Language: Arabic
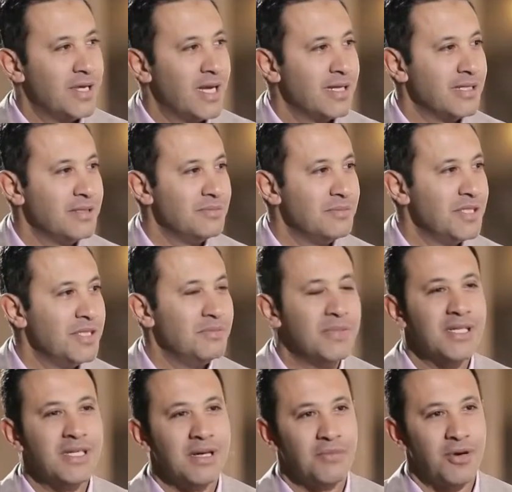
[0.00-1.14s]
يعني مين
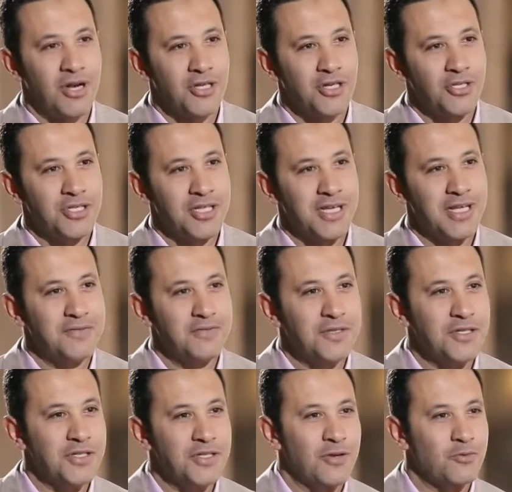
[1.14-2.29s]
منا ما راحش السيده
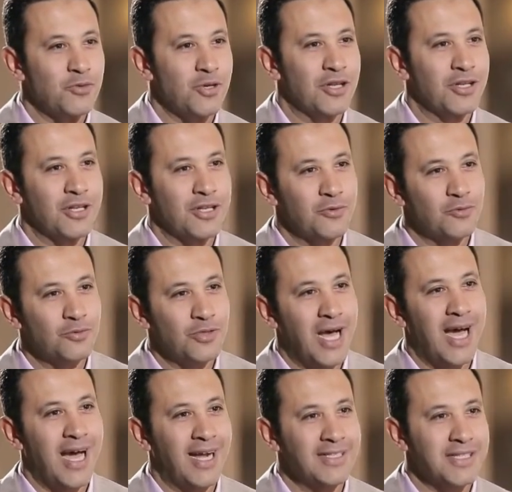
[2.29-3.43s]
نفيسه وصلى ودعا
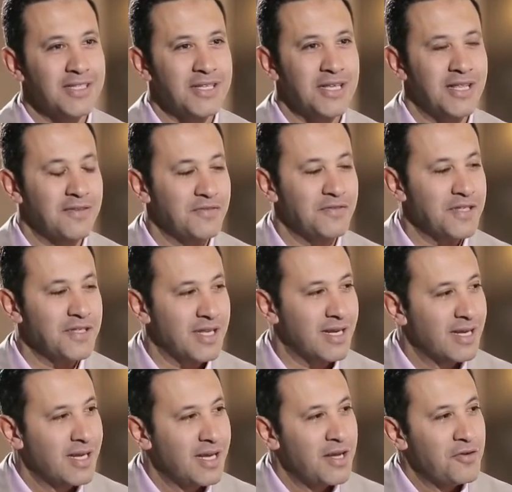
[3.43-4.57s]
عند السيده نفيسه
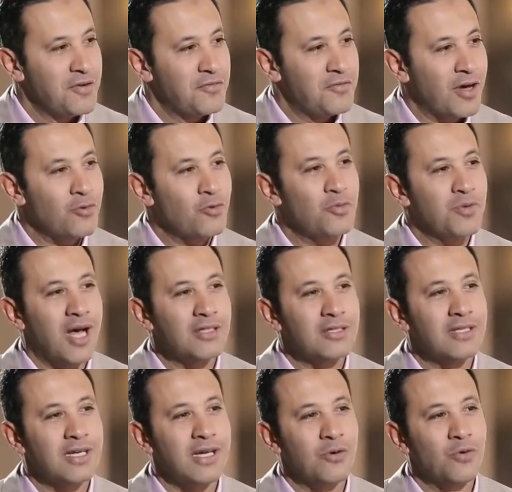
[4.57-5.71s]
فارجو من
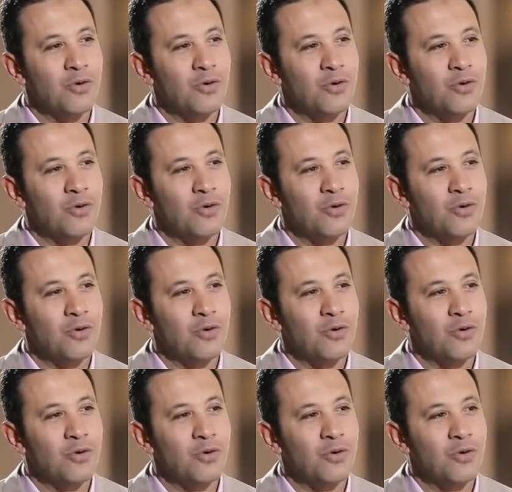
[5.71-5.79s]
حضرتك